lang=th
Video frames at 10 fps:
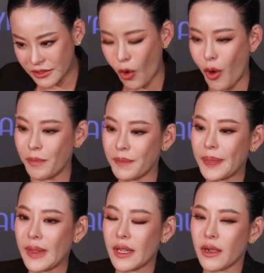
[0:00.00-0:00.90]
จบ
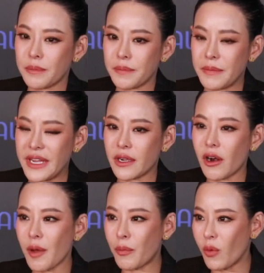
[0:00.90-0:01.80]
มีค
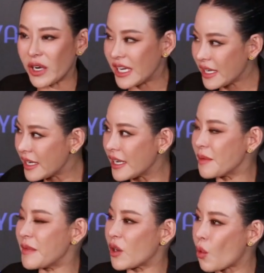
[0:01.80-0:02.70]
รอบครัวที่ดี
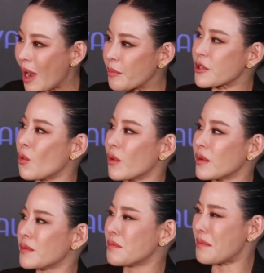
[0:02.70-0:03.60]
มีความสุข
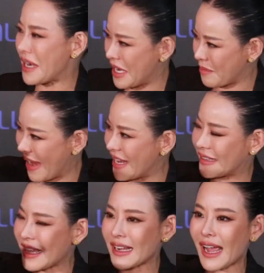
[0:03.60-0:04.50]
มันยังไปอี
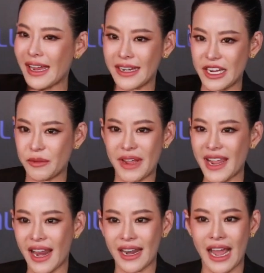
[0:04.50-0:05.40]
กตั้งไกลหนิง ไม่
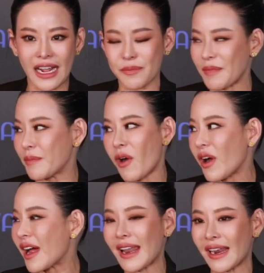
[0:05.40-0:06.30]
หันหลังกลับไปมอง
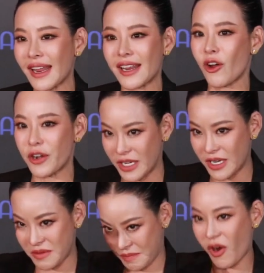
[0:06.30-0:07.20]
ข้างหลังแน่นอนหนิง
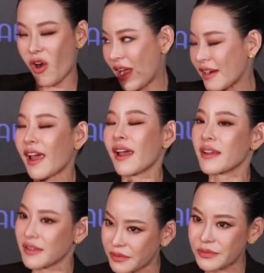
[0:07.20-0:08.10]
เดินมองข้างหน้า
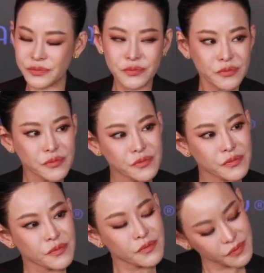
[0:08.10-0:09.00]
อันนั้นพี่ขอย้อ
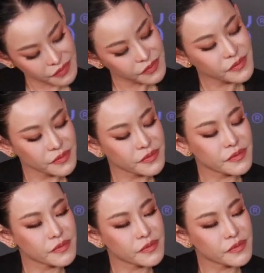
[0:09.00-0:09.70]
นถามนิดนึง